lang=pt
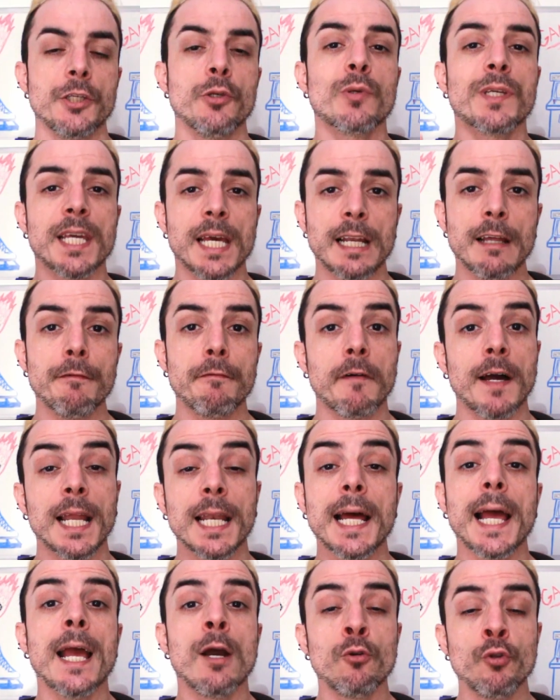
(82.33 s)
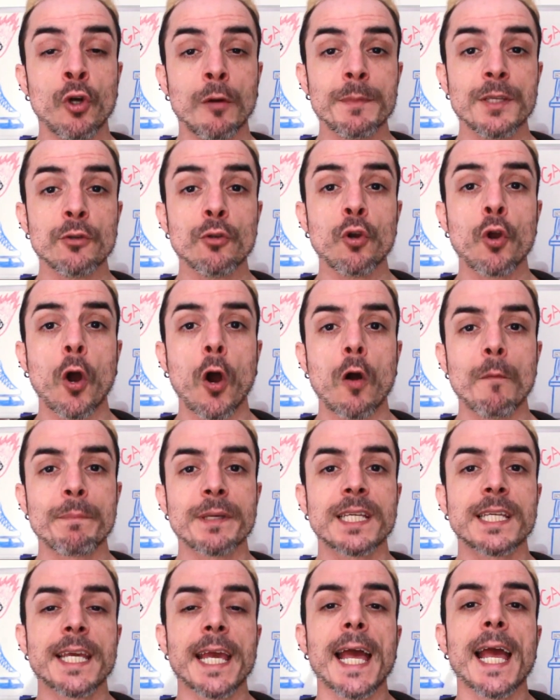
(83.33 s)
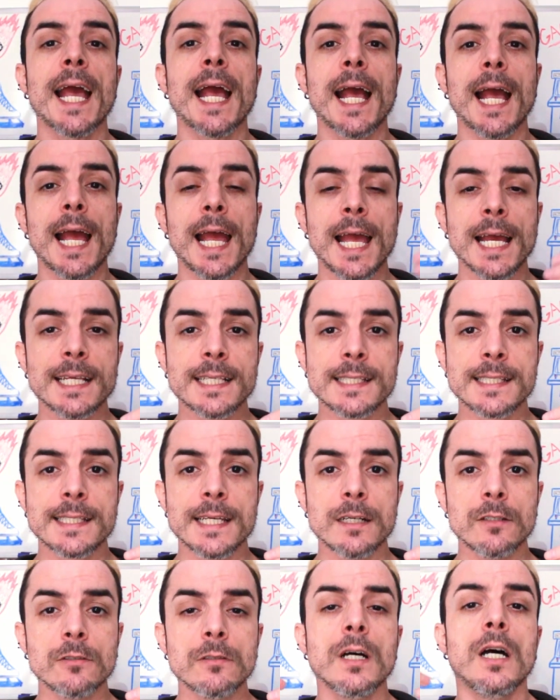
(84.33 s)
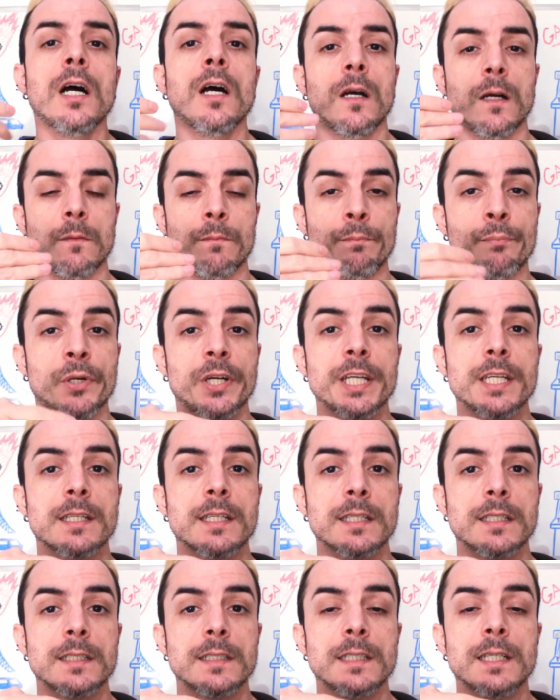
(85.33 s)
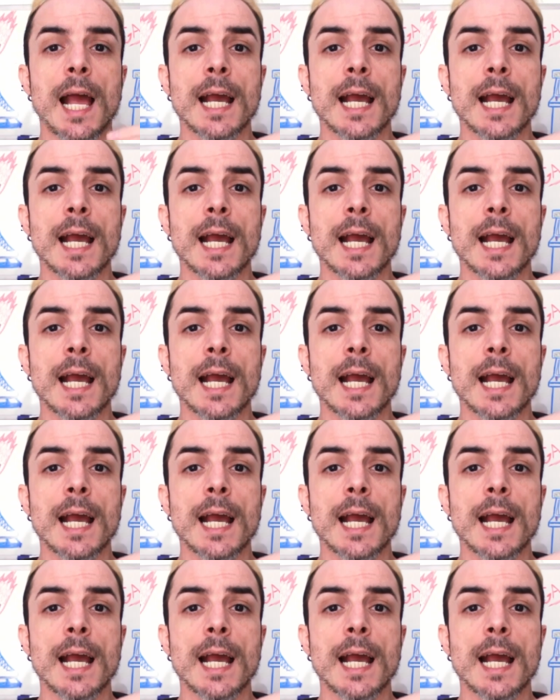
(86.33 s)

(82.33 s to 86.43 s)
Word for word: E o que ela fala é o nome do golpe, que é Excel Breaker.